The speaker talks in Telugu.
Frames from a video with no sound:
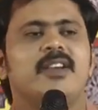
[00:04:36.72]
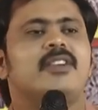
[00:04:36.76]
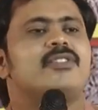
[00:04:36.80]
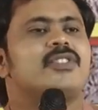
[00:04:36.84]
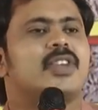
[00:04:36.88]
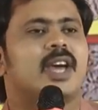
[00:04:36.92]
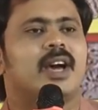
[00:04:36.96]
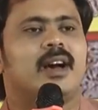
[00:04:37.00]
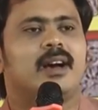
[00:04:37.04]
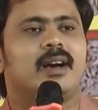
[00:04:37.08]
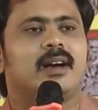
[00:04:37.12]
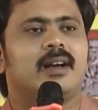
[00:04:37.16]

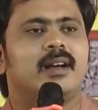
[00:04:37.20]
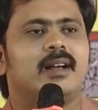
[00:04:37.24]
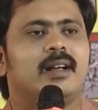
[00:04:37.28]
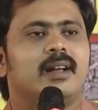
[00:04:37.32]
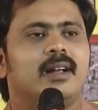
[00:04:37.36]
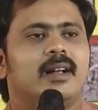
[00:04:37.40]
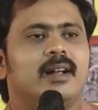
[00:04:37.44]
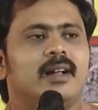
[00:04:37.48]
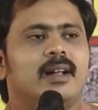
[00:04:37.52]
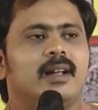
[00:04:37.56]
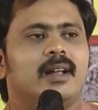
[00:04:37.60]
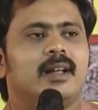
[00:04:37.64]
చేయొచ్చా
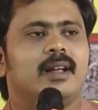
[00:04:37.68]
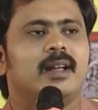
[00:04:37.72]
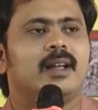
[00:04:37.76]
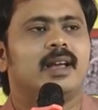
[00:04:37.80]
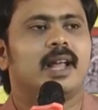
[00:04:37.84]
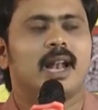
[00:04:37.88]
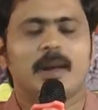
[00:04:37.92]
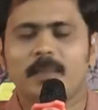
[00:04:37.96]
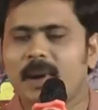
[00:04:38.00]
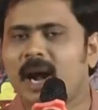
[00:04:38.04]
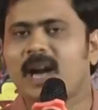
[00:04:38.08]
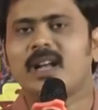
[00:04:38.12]

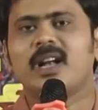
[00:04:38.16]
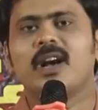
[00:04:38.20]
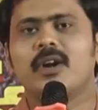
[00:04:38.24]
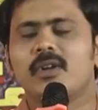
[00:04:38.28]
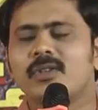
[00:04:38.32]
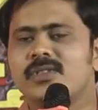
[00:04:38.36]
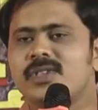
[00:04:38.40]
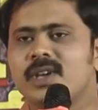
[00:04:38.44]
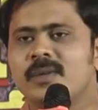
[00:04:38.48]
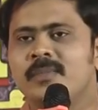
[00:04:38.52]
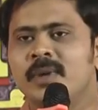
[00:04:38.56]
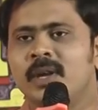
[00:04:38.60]
ఇలా
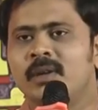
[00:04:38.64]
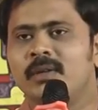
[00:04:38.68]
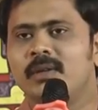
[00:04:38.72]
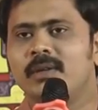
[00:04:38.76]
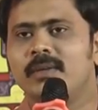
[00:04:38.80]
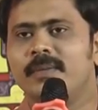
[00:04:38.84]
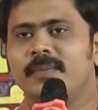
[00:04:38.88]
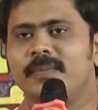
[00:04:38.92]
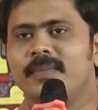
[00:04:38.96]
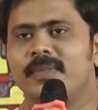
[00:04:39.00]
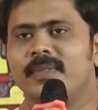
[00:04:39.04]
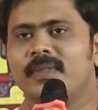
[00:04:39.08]
మాట్లాడొచ్చా మీరు
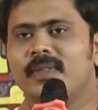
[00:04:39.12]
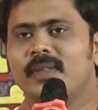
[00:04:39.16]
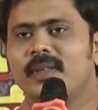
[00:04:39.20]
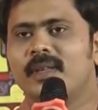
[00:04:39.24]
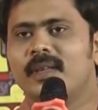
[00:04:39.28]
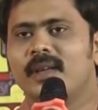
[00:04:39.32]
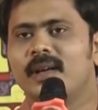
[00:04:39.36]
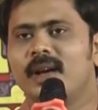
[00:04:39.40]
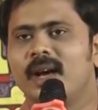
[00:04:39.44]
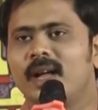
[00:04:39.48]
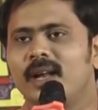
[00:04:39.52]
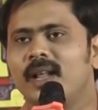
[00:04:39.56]

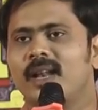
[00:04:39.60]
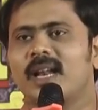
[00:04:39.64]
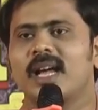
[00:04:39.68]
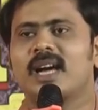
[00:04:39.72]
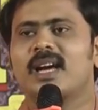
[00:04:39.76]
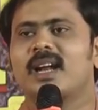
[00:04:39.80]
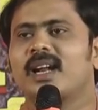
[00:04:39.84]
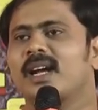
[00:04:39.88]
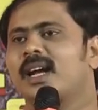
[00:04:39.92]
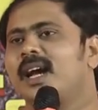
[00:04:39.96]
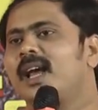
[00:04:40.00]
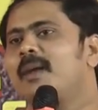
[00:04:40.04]
అని
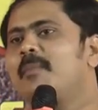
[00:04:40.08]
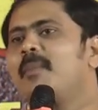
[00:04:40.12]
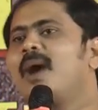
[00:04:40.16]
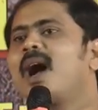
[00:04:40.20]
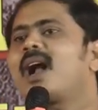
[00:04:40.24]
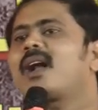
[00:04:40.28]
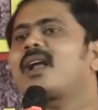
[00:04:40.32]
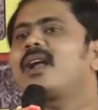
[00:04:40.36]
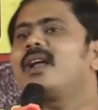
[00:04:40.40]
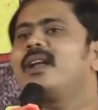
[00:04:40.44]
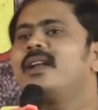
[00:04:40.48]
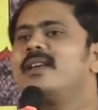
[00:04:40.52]
రకరకాల
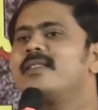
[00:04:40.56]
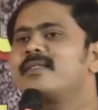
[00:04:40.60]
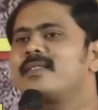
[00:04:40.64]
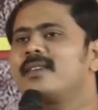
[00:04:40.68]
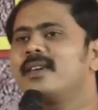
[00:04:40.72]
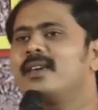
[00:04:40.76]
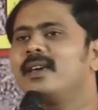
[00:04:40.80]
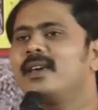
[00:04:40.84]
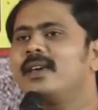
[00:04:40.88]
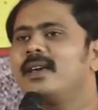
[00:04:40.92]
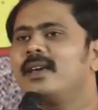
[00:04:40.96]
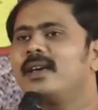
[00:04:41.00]
మాటలు
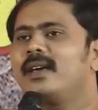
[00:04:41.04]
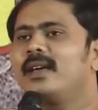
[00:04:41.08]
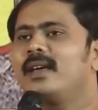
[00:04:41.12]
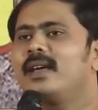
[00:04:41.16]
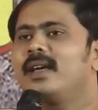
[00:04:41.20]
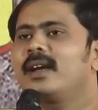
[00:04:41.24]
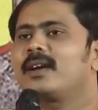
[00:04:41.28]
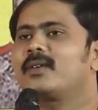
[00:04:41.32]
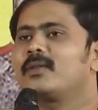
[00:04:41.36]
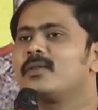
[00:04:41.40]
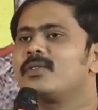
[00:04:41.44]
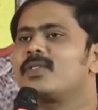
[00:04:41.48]
అనేసి
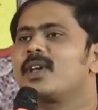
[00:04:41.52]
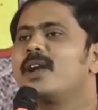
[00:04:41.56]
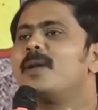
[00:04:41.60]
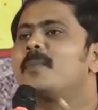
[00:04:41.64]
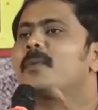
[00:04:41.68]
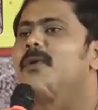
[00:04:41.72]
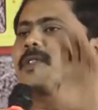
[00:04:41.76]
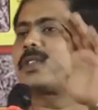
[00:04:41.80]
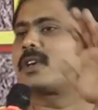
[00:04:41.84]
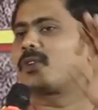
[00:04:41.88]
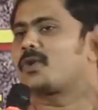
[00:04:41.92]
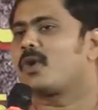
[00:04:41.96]
ఇక్కడి నుంచి
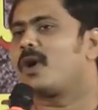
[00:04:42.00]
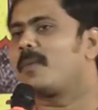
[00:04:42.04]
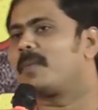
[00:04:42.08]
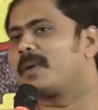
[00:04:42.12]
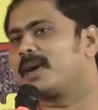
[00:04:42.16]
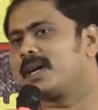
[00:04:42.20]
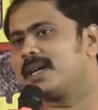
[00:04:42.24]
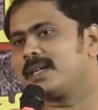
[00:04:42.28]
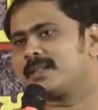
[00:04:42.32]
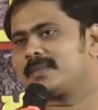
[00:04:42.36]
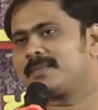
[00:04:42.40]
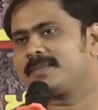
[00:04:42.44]
వెళ్ళిపోతారు
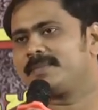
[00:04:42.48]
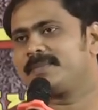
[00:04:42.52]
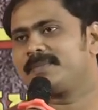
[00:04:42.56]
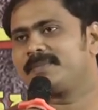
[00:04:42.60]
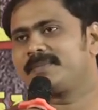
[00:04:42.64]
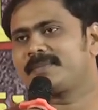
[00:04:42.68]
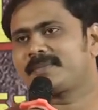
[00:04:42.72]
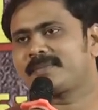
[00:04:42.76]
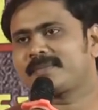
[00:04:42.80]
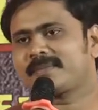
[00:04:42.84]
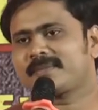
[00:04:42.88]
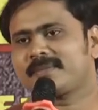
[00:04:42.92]
కోపంగా
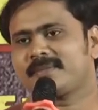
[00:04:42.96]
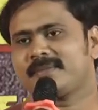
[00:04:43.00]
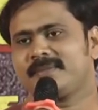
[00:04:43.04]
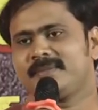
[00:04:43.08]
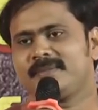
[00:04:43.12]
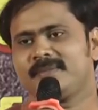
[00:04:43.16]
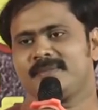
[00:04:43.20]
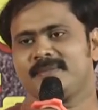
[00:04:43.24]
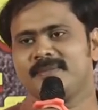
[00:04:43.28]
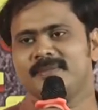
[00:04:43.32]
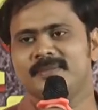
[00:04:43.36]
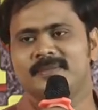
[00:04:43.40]

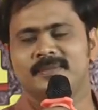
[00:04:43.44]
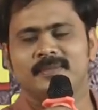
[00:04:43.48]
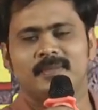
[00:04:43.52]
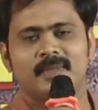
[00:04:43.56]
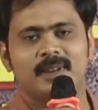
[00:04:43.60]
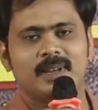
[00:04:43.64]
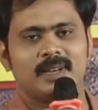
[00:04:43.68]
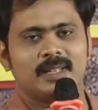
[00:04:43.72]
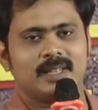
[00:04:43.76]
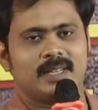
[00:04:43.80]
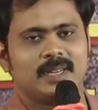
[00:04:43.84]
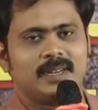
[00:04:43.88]

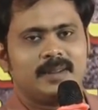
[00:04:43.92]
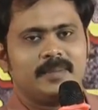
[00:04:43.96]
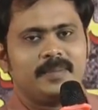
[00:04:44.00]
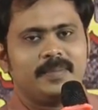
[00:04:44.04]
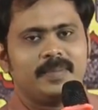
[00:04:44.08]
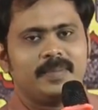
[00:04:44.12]
కదా